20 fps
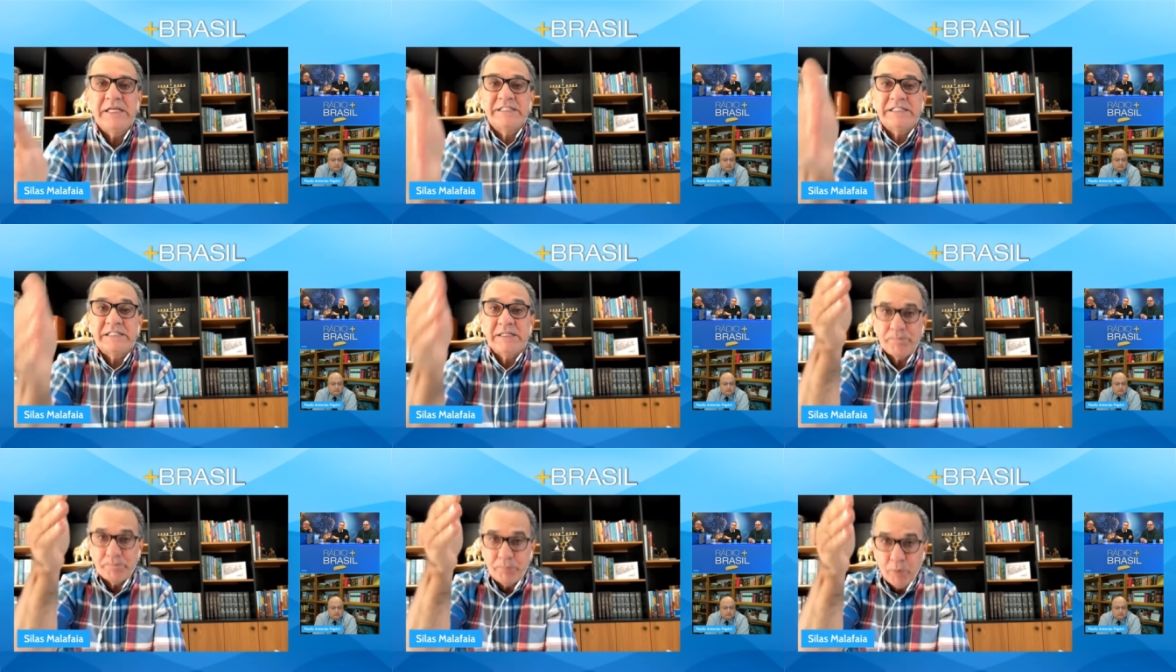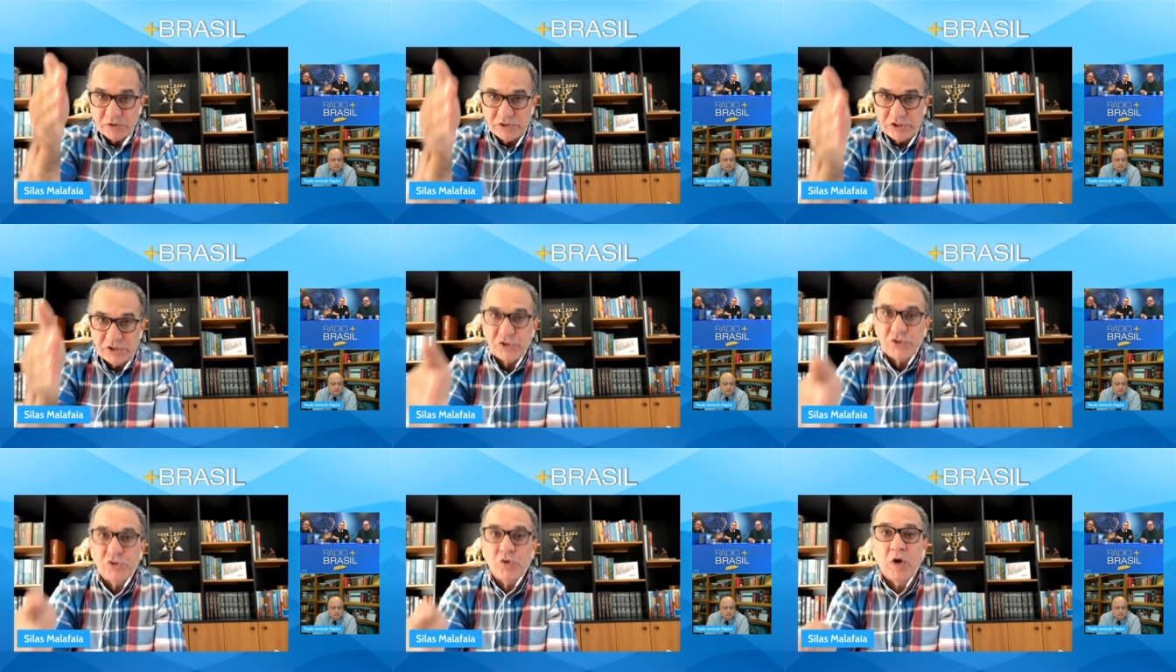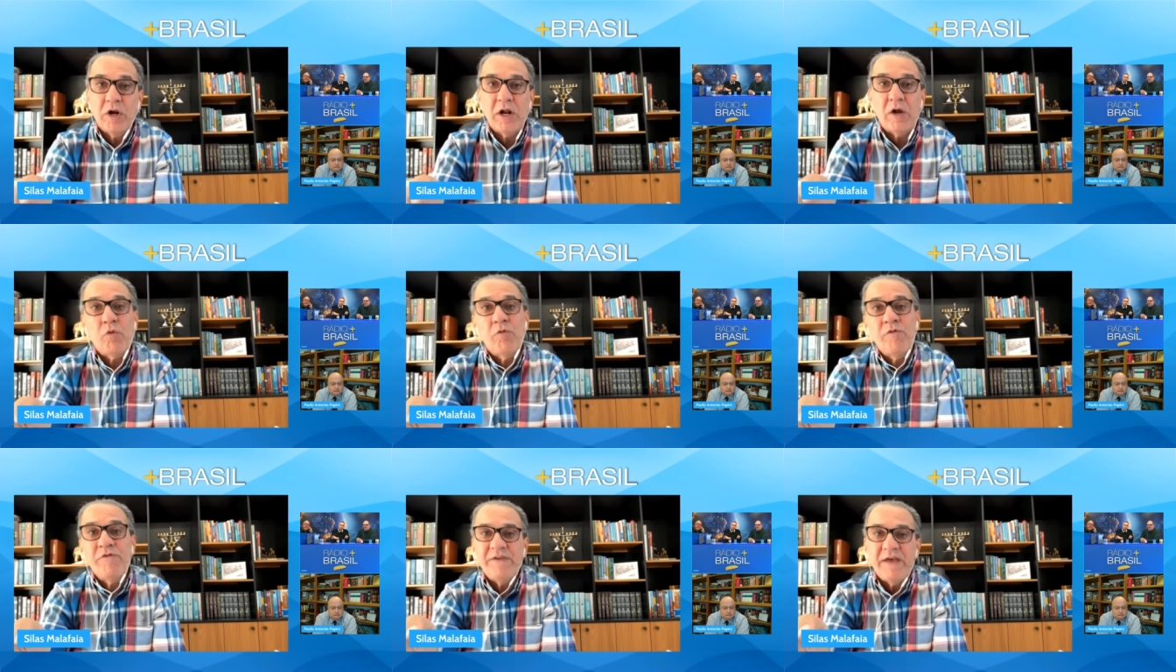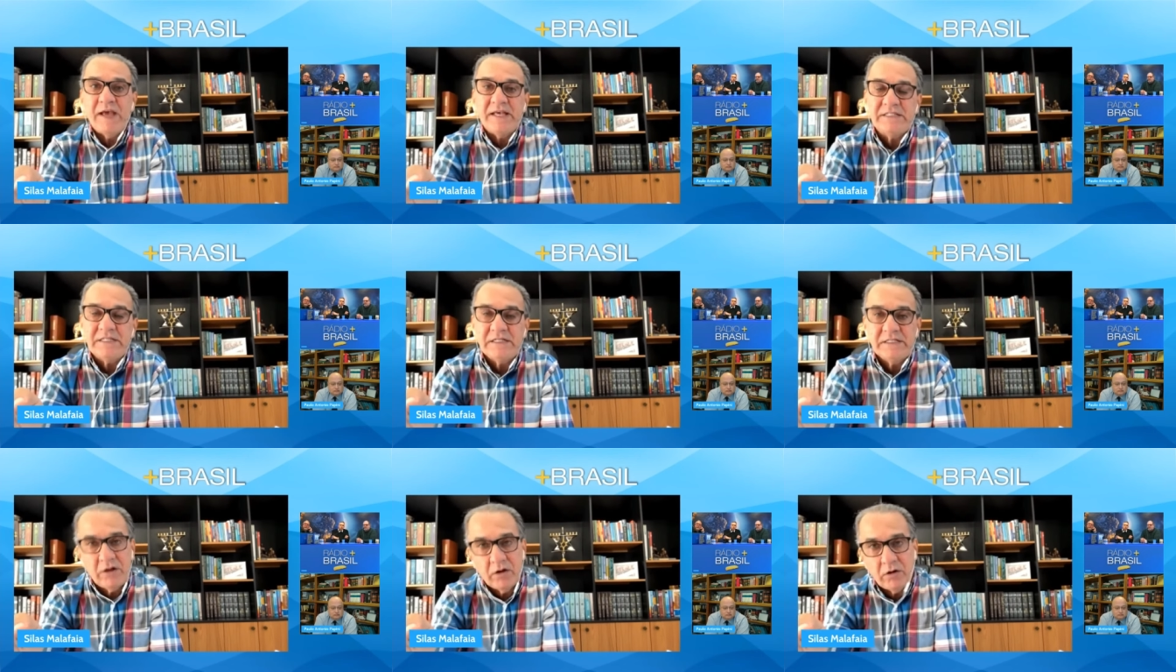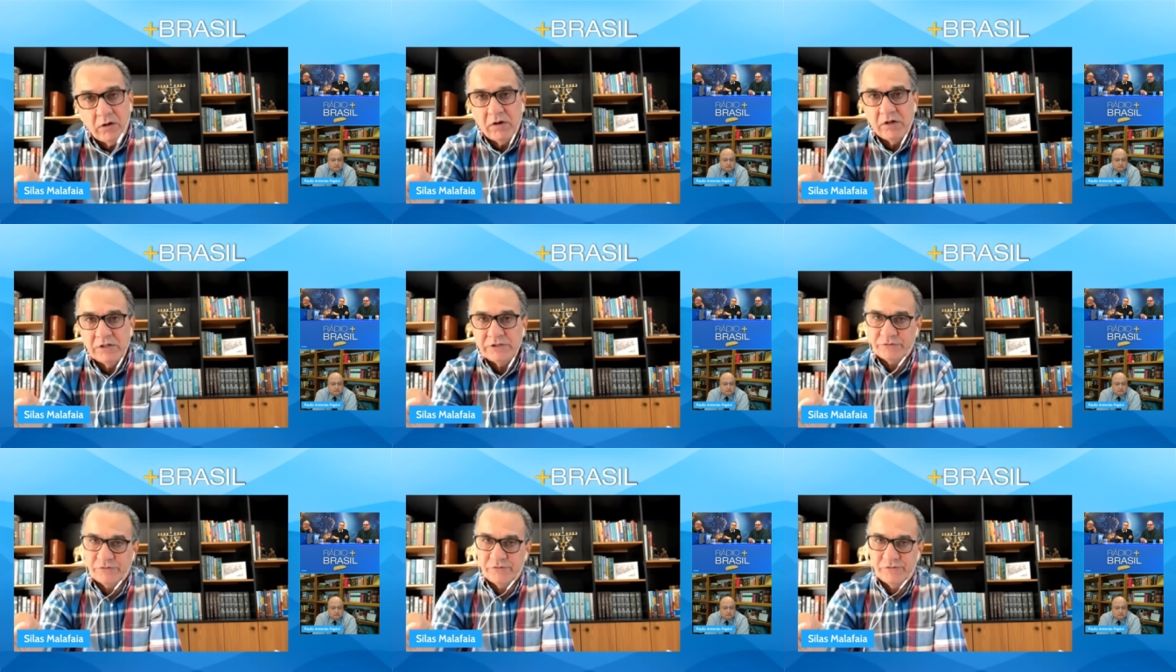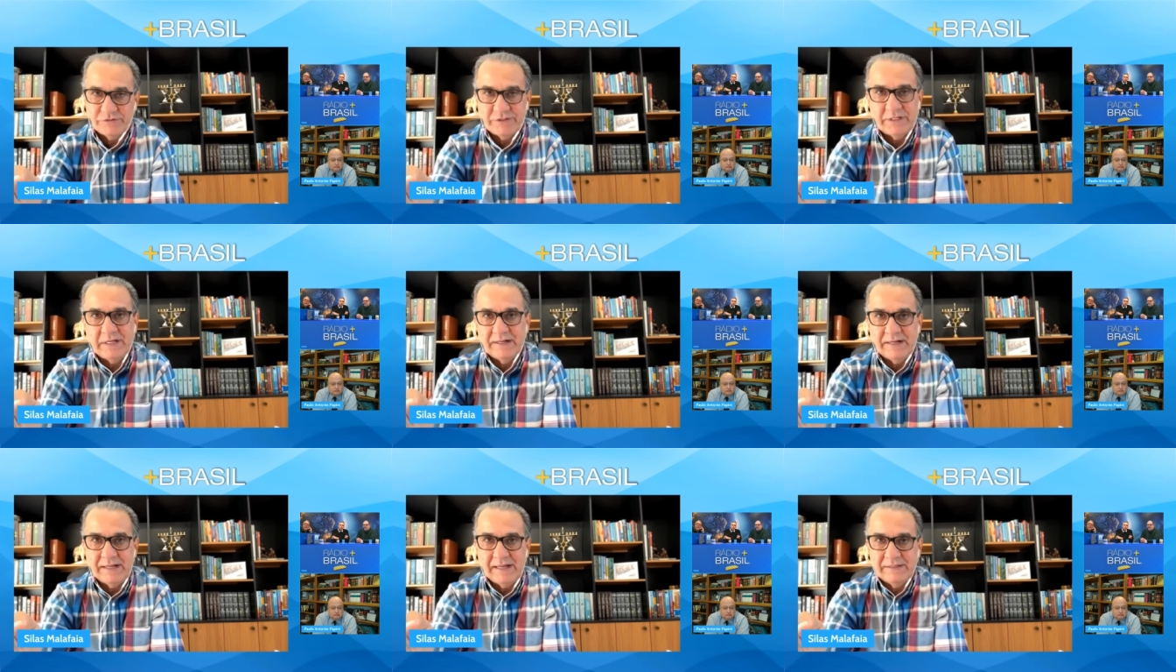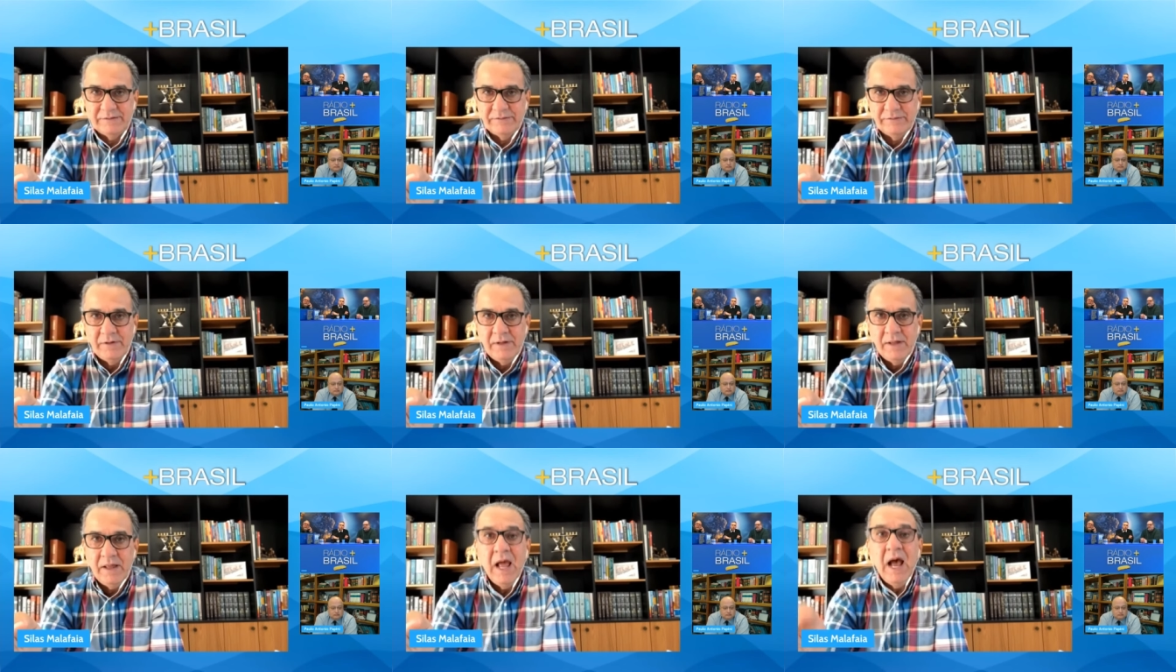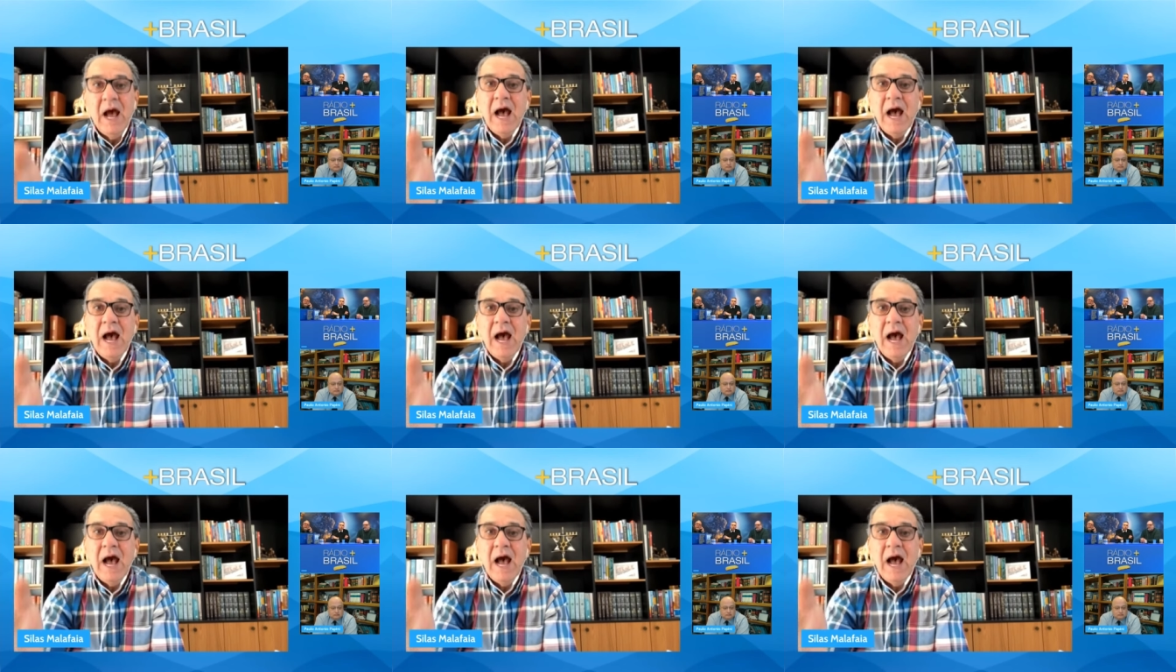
que se posiciona com viés ideológico no Senado.